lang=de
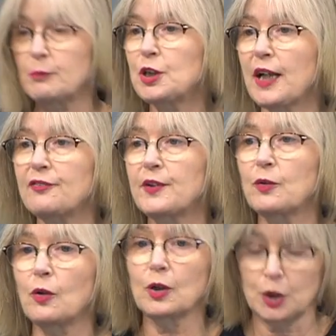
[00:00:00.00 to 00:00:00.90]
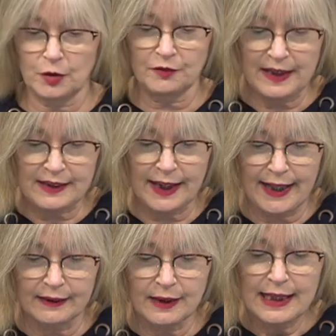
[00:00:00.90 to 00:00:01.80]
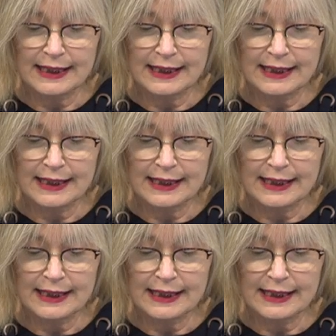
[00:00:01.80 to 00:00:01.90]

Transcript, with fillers: Beschäftigung schon verdrängt.